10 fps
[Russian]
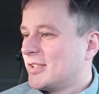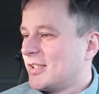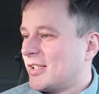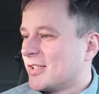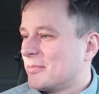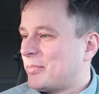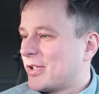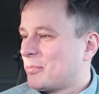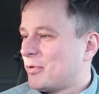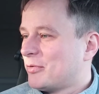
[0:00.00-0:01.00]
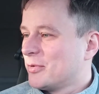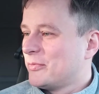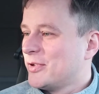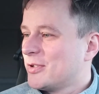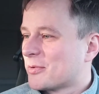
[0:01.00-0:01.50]
Так, по поводу
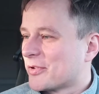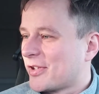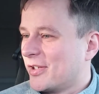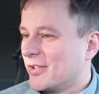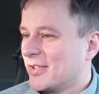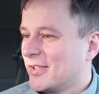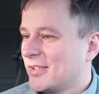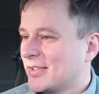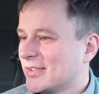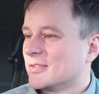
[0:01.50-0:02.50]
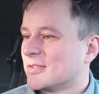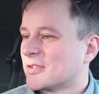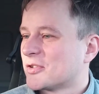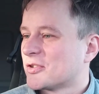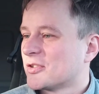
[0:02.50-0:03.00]
выгрузки. Э,
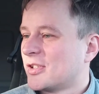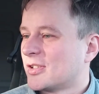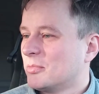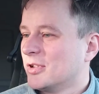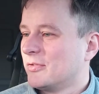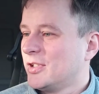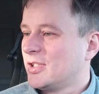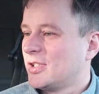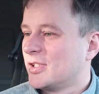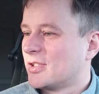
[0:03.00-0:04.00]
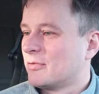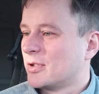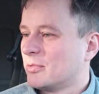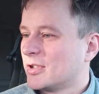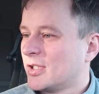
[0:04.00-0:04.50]
надо было выйти и
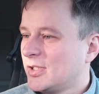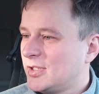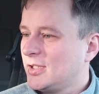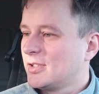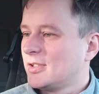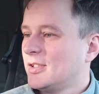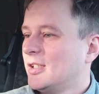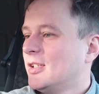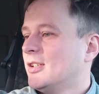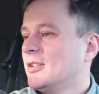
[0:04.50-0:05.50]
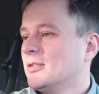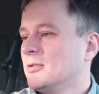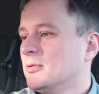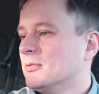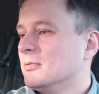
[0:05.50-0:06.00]
кого-нибудь найти.
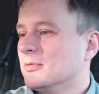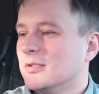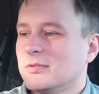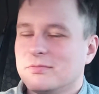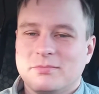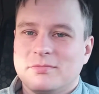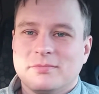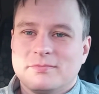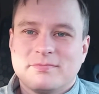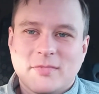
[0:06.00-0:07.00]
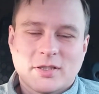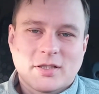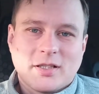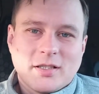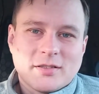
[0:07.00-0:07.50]
Ну, э,
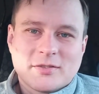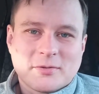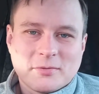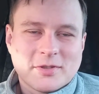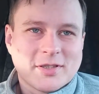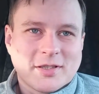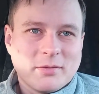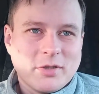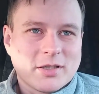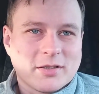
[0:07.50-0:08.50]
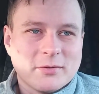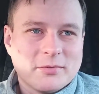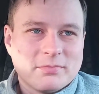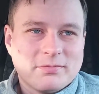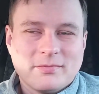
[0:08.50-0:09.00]
такая инструкция, ребята,
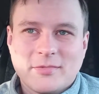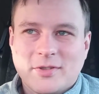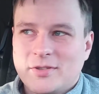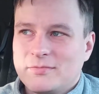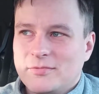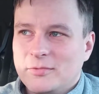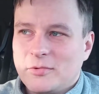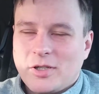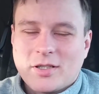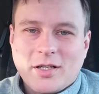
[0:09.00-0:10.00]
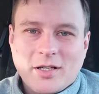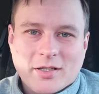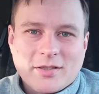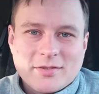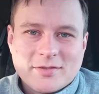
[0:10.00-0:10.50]
ну, ну а
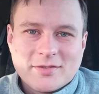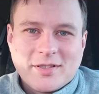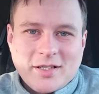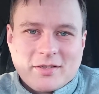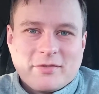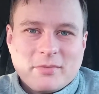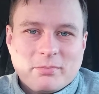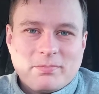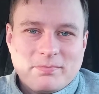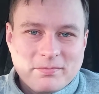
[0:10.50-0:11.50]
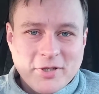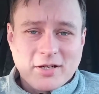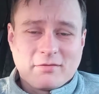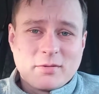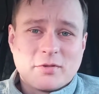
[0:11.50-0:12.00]
как? Как вы,
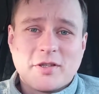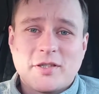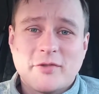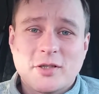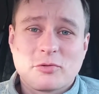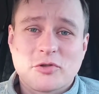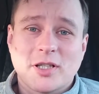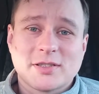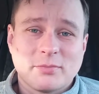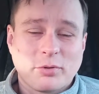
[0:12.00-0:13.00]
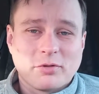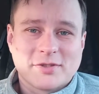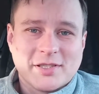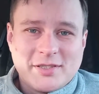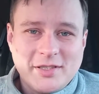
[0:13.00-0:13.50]
как вы будете выгружаться,
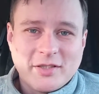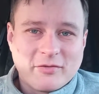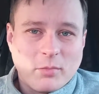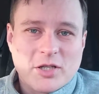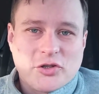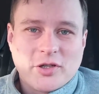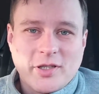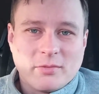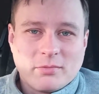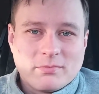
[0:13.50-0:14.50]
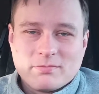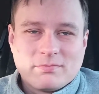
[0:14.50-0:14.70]
просто сидя в машине?